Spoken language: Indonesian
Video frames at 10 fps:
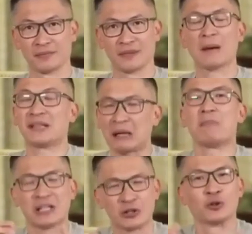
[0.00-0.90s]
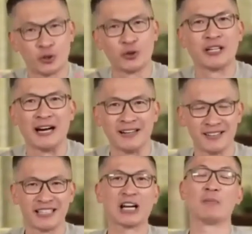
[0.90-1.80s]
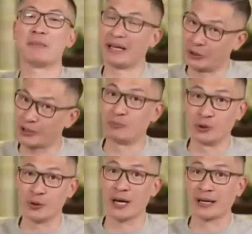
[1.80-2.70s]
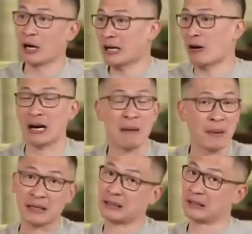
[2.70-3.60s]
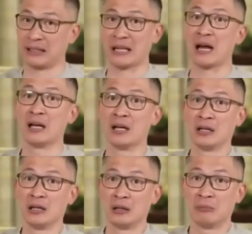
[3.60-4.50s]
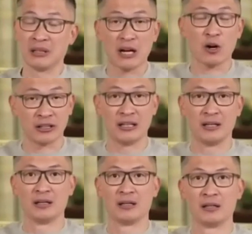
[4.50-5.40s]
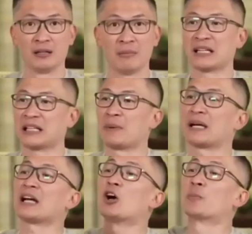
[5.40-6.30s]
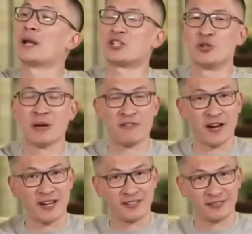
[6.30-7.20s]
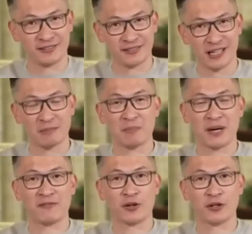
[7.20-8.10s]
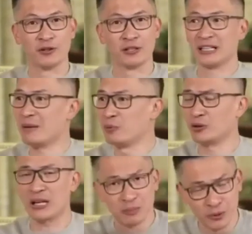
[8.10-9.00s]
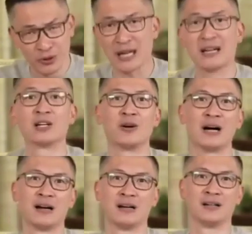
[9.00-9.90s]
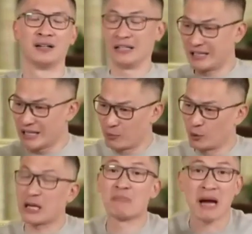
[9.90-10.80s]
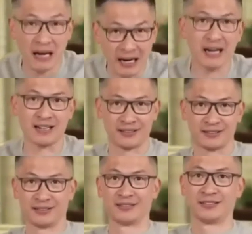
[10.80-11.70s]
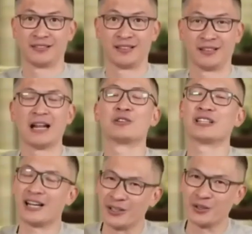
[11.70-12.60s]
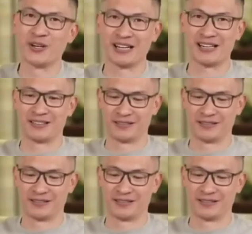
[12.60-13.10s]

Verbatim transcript: Tapi termasuk juga jika memang itu kebutuhan. Kalau ada orang lapar datang ke kita, minta roti, Masa kita berkata, God bless you my friend, let me pray for you. Yang dia butuhkan bukanlah doa, yang dia butuhkan makan. Lalu setelah itu doakan.